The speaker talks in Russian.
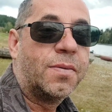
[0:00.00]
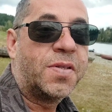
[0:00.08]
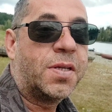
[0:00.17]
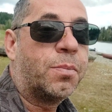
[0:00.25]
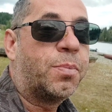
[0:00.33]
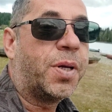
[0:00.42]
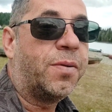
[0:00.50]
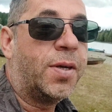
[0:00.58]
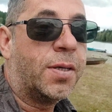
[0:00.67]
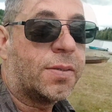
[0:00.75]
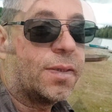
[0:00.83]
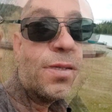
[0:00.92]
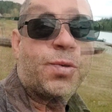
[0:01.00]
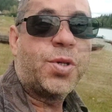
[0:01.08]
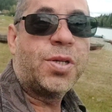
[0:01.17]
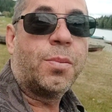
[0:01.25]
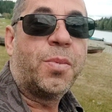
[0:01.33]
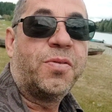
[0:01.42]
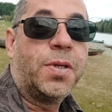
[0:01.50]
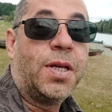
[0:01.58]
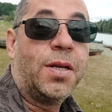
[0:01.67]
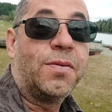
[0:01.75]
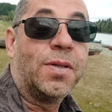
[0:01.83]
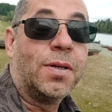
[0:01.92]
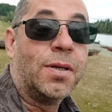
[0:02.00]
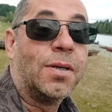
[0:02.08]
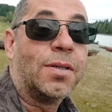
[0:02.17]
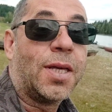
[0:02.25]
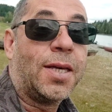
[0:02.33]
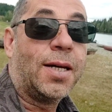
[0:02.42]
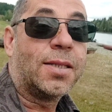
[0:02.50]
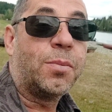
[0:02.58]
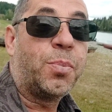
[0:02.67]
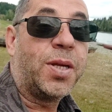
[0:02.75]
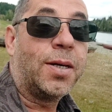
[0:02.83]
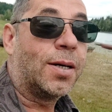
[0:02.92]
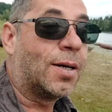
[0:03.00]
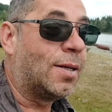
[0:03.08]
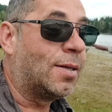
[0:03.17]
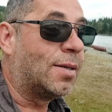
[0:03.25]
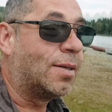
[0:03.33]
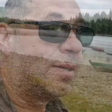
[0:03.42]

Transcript: Всем привет! Друзья, сегодня мы в деревне Таяты приехали.